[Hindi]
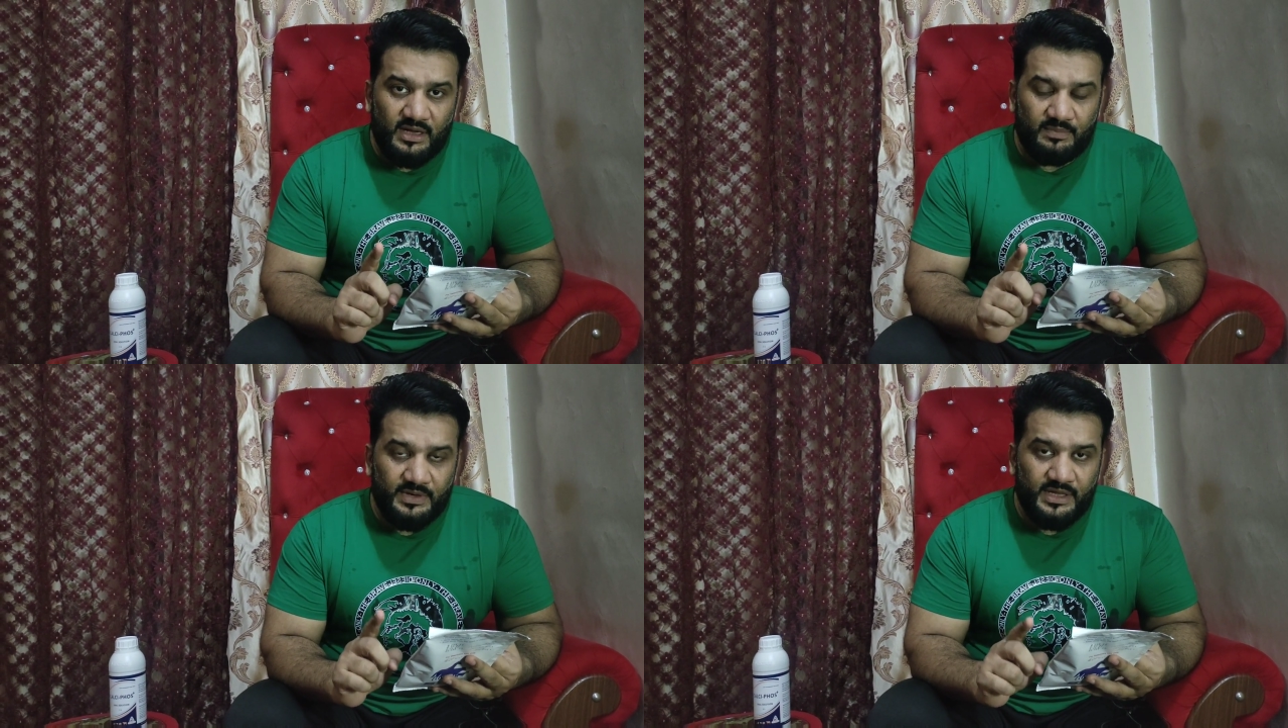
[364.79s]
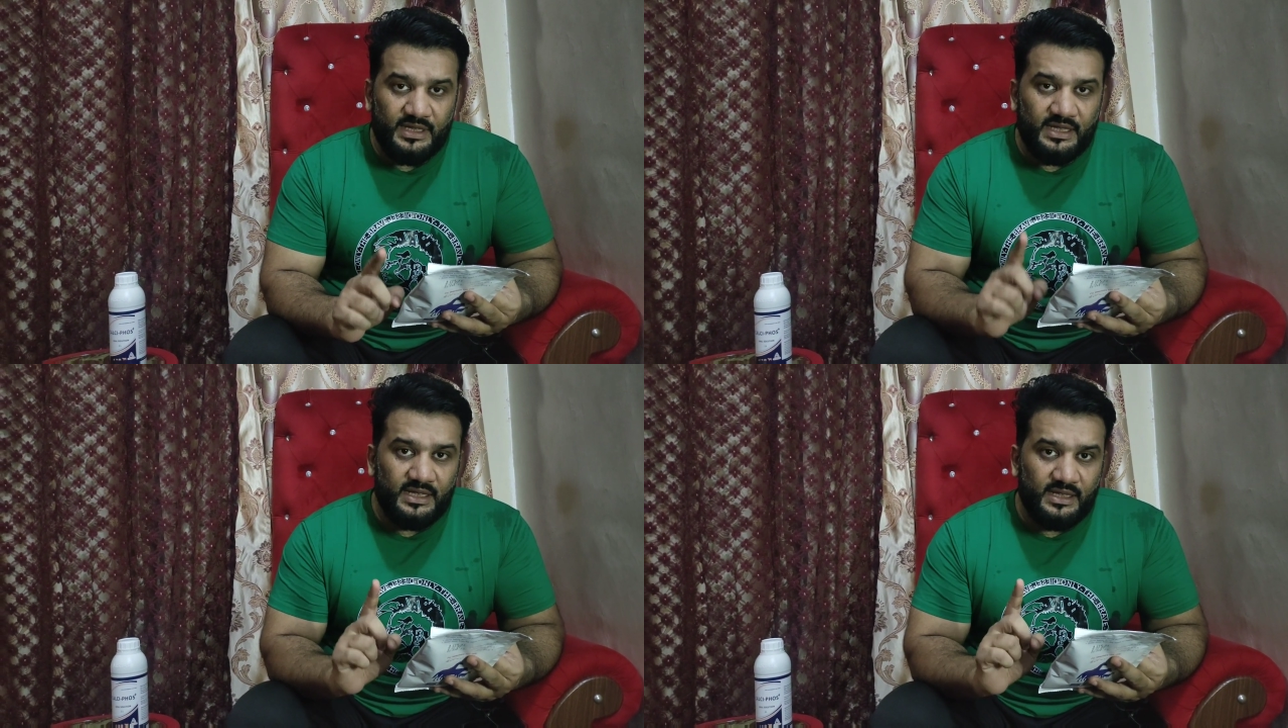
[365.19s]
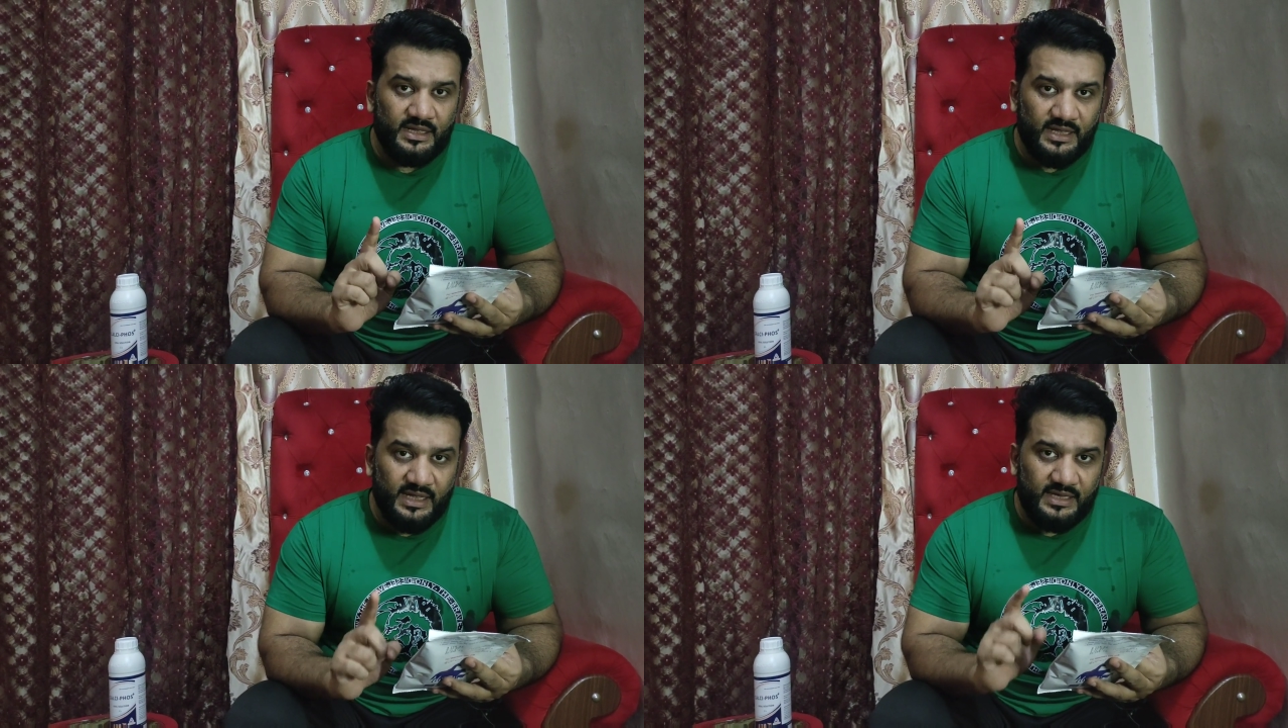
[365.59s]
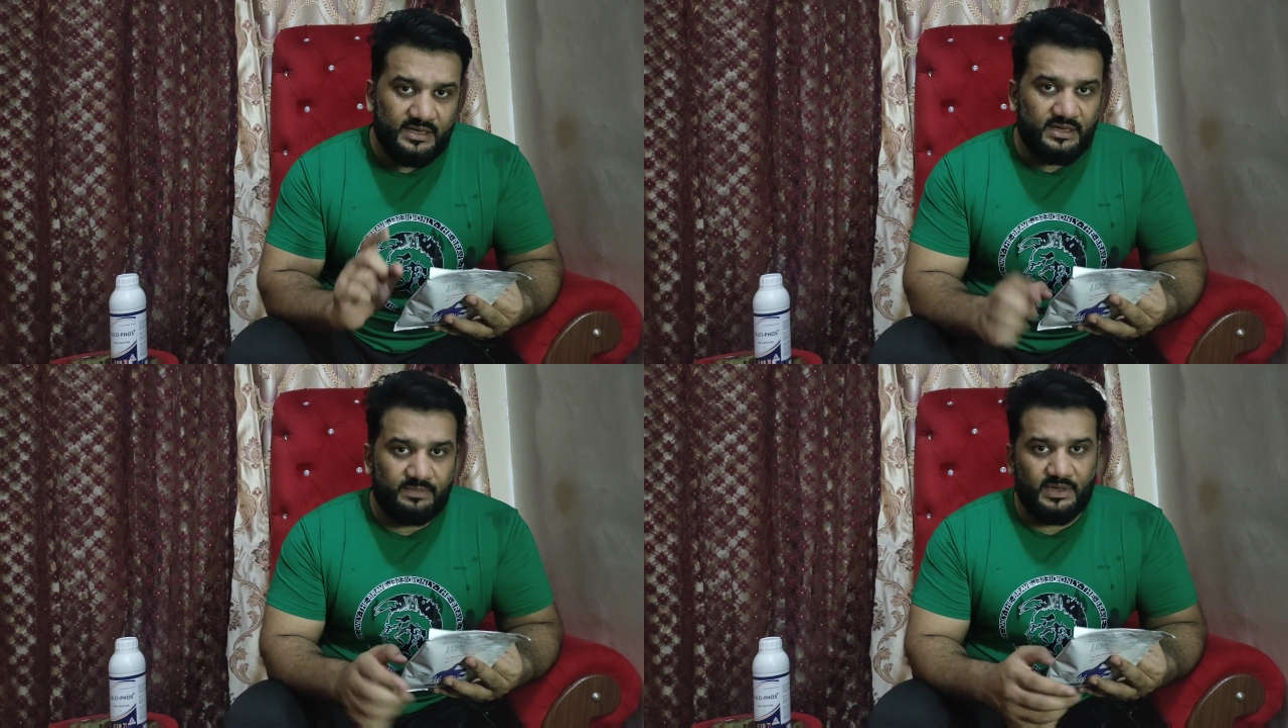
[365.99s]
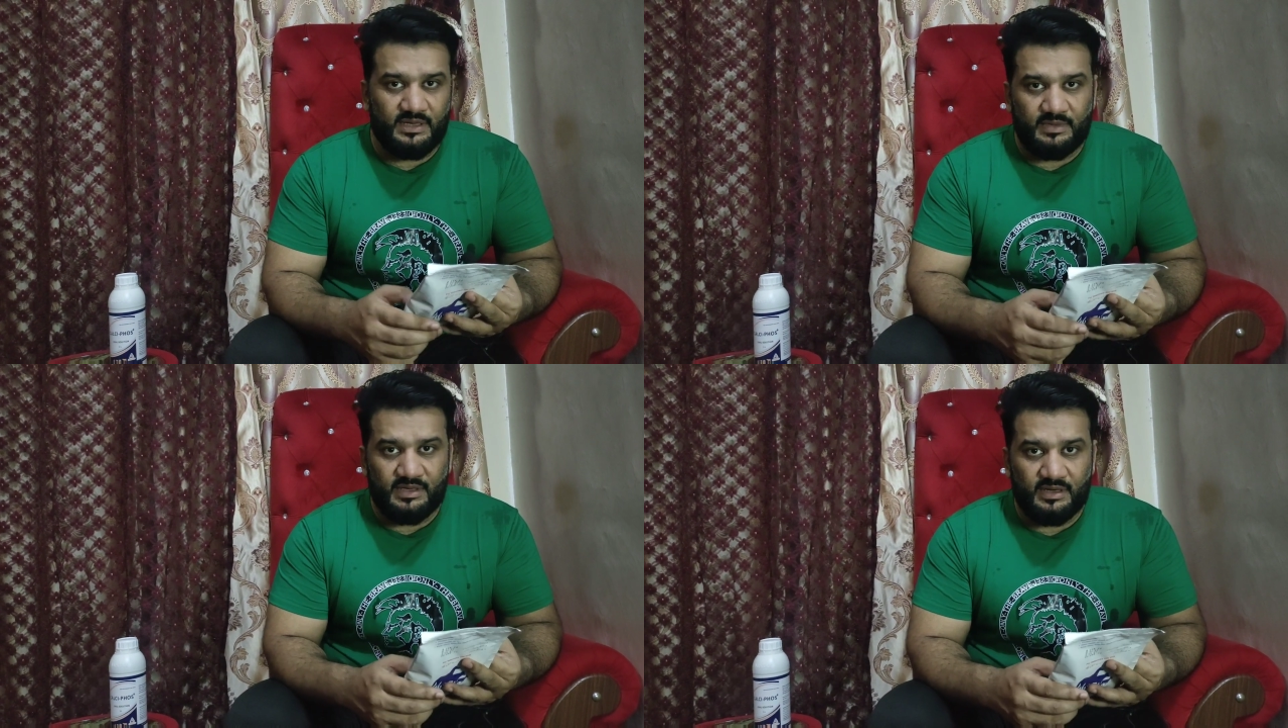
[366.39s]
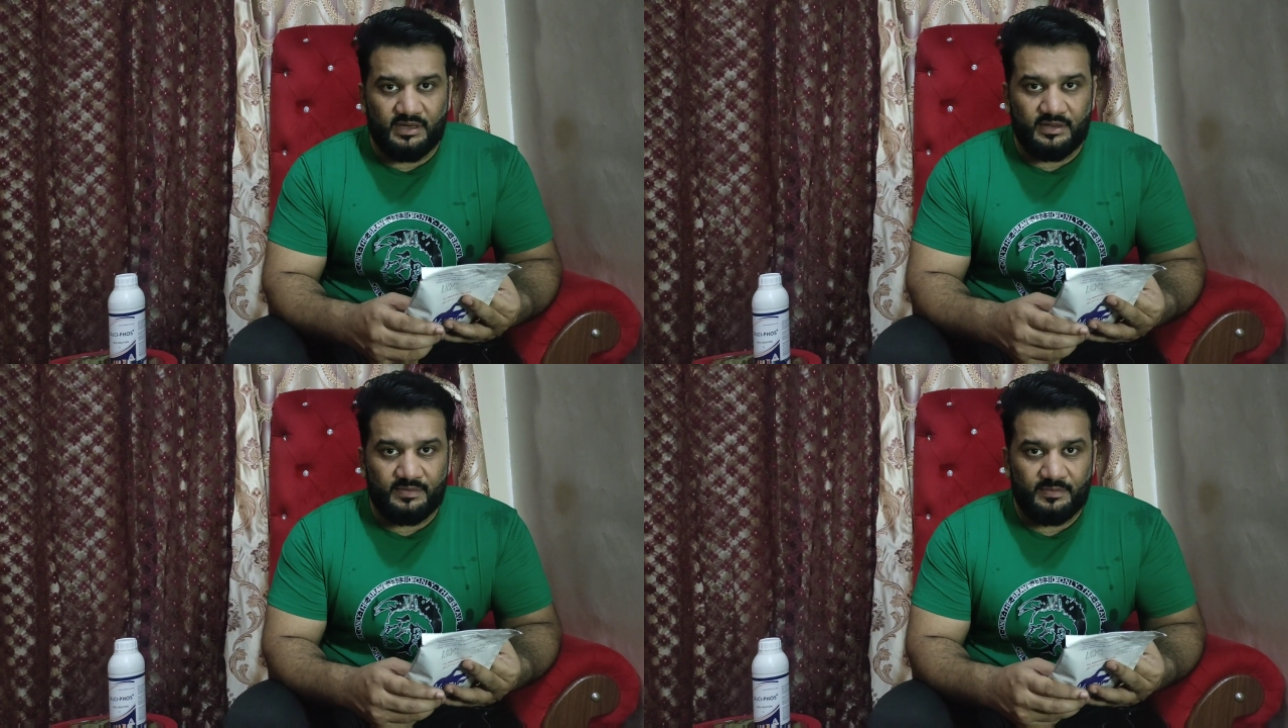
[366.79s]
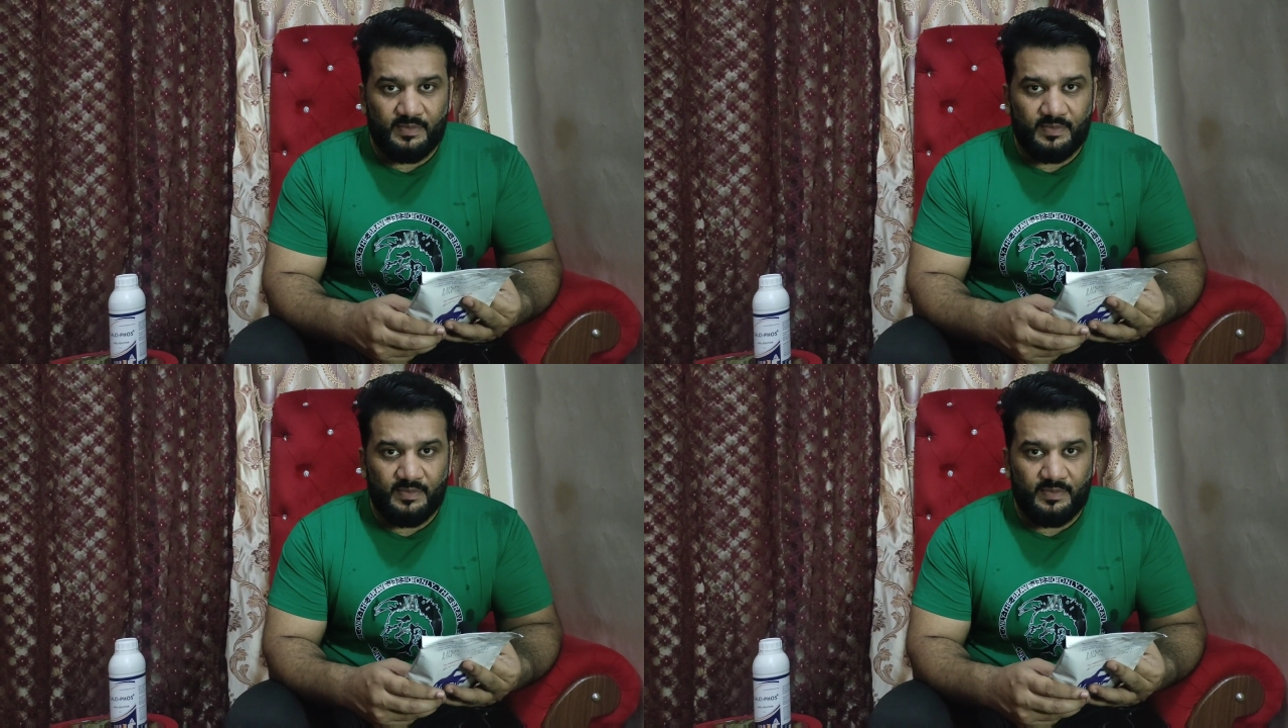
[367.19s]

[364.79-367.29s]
आपने एक लीटर पानी में डालना है